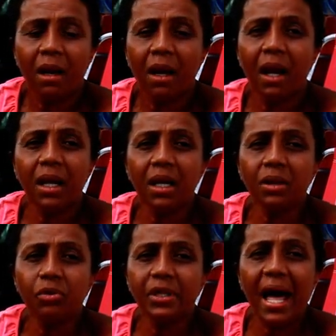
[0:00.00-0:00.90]
Aí
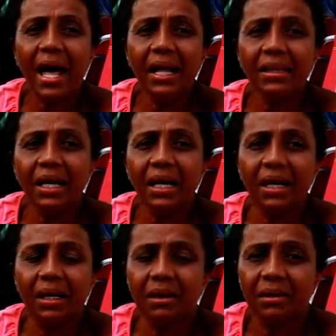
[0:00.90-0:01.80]
do nada,
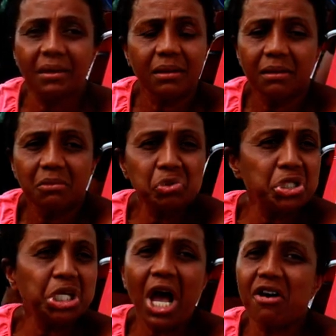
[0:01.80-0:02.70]
não
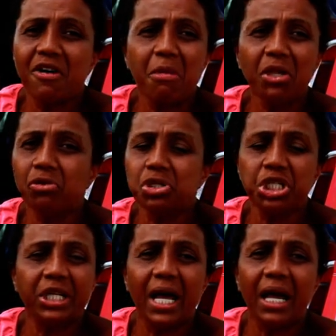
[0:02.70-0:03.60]
tinha engarrafamento, não
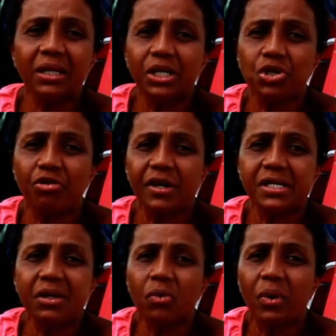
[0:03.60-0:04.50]
tinha nada, a gente
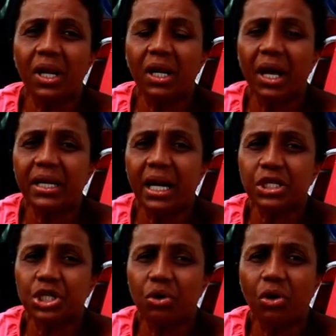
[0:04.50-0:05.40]
conversando com ela. Aí ela
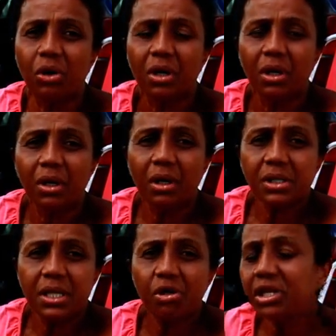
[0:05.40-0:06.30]
chegou,
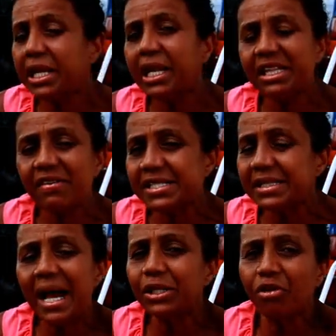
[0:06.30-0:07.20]
eu e Lili estava
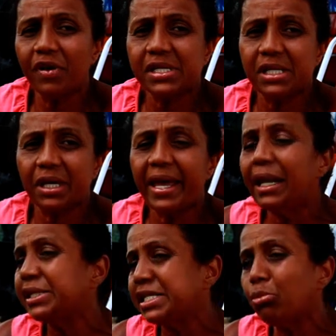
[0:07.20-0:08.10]
sentada conversando. Aí
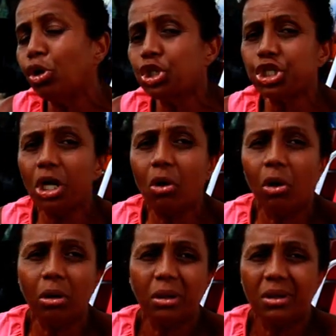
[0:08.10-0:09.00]
ela Simone
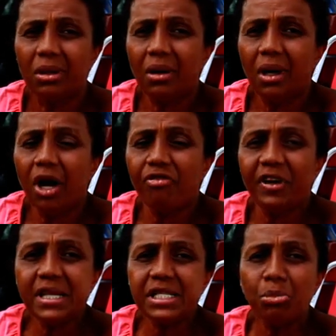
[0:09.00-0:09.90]
chegou. Aí eu
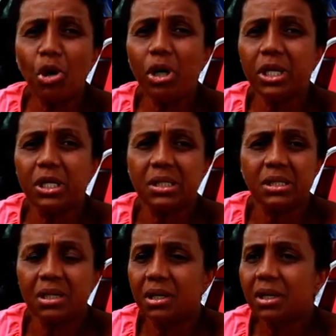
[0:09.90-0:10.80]
falei, Simone,
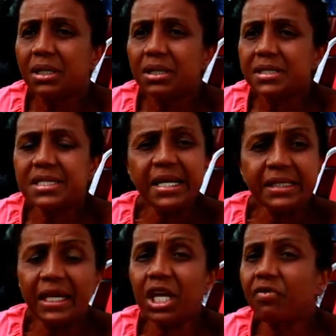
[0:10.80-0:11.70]

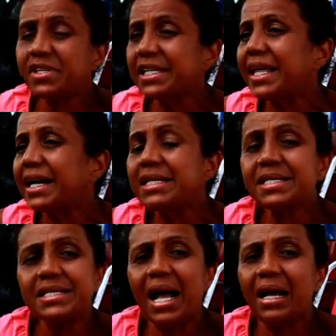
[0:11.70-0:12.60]
senta aqui que você está
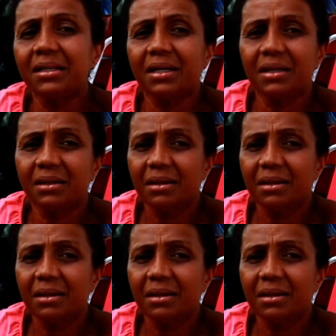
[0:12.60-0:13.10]
cansada.